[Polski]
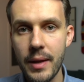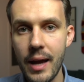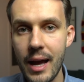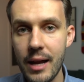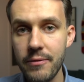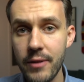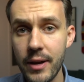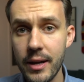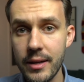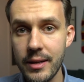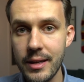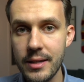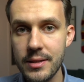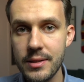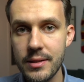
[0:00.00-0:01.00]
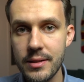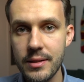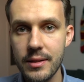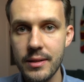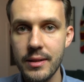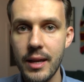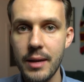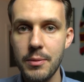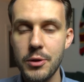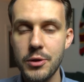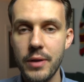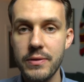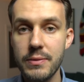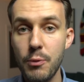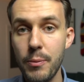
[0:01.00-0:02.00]
Alfa jest
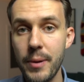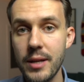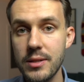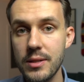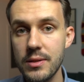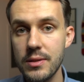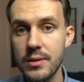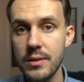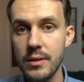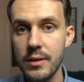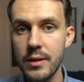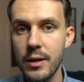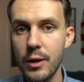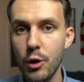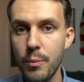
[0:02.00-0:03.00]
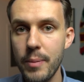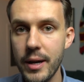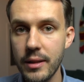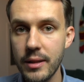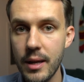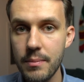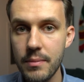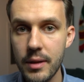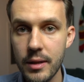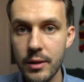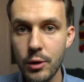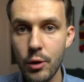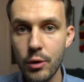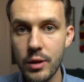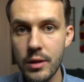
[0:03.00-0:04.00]
najbliżej współpracy z Robertem.
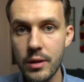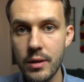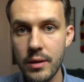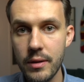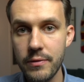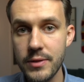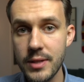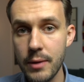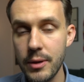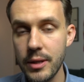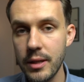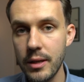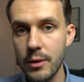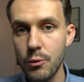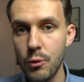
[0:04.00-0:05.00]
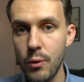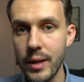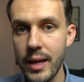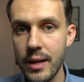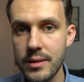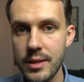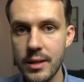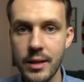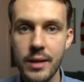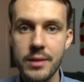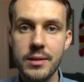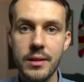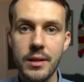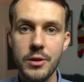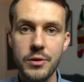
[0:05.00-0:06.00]
No i w całej tej układance
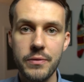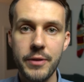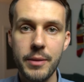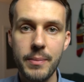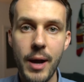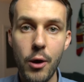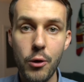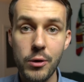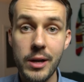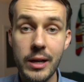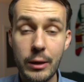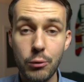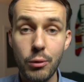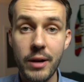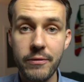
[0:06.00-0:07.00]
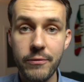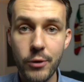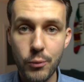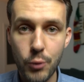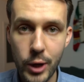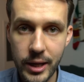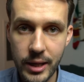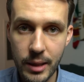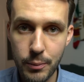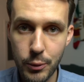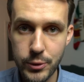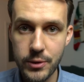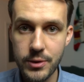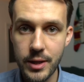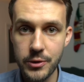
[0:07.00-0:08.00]
jest też firma Orlen, która w Formule 1
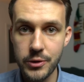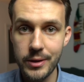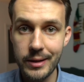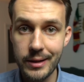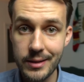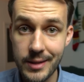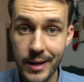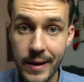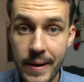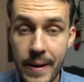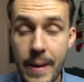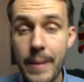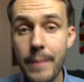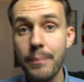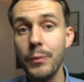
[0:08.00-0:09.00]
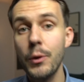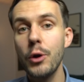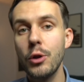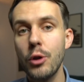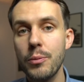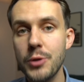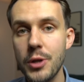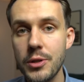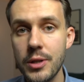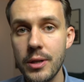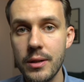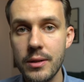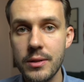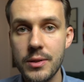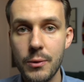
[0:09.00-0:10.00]
pozostać chce. No i dobrze
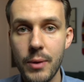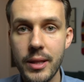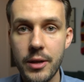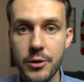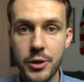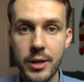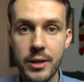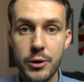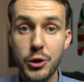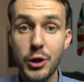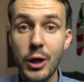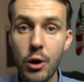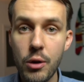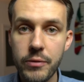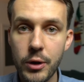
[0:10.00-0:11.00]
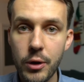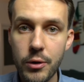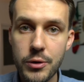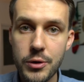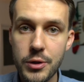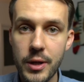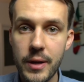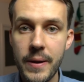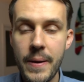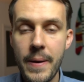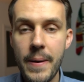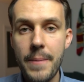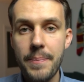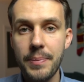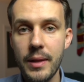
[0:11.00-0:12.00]
się składa, że Shellowi kończy się
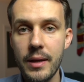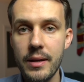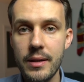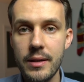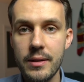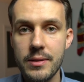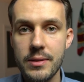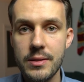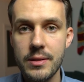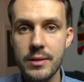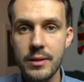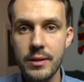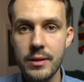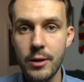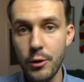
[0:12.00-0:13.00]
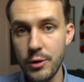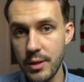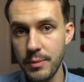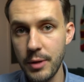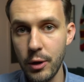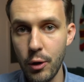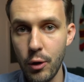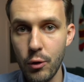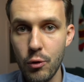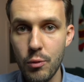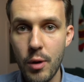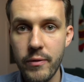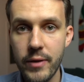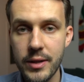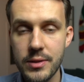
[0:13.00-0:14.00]
E, z końcem tego roku
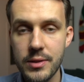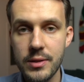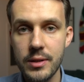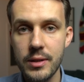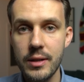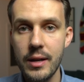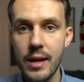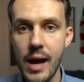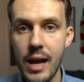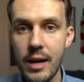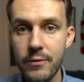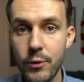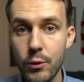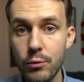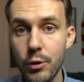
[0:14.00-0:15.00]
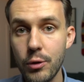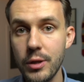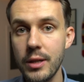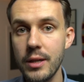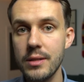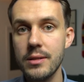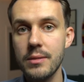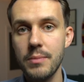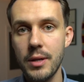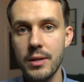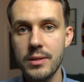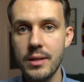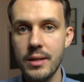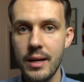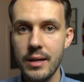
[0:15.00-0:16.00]
umowa z Alfą, no i jest
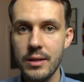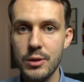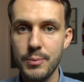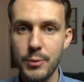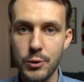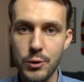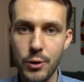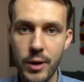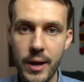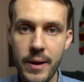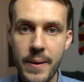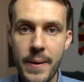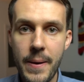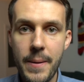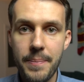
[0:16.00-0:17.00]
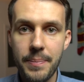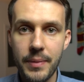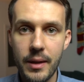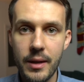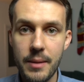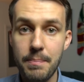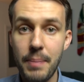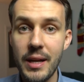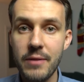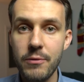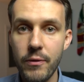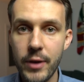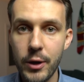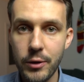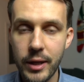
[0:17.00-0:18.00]
miejsce na sponsora e,
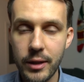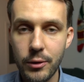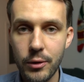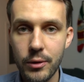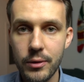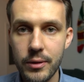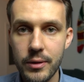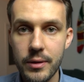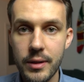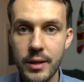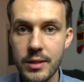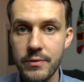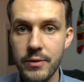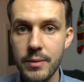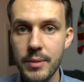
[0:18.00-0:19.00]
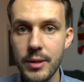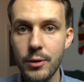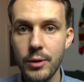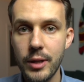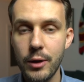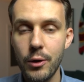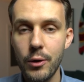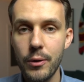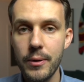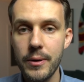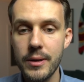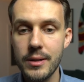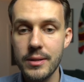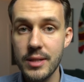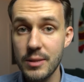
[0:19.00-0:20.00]
paliwowego, tak to e, nazwijmy, do tego
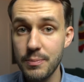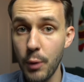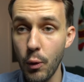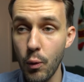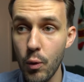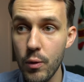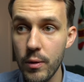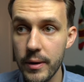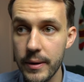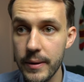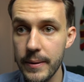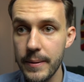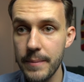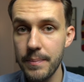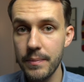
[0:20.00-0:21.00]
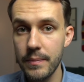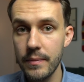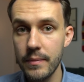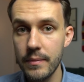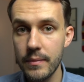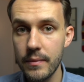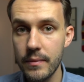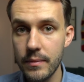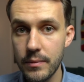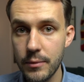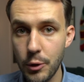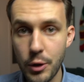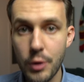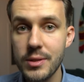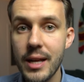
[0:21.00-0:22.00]
zespołu.
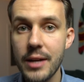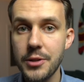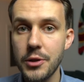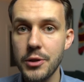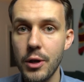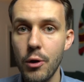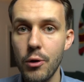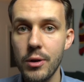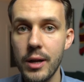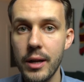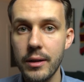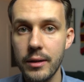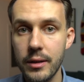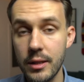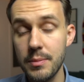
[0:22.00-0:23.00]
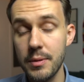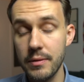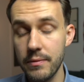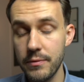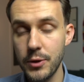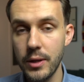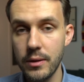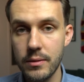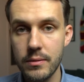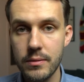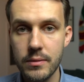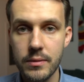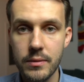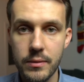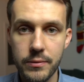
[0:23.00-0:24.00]
To nie oznacza, że Orlen, gdyby wszedł
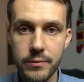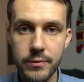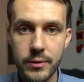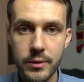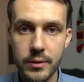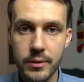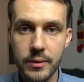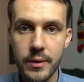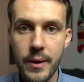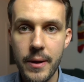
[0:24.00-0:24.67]
w,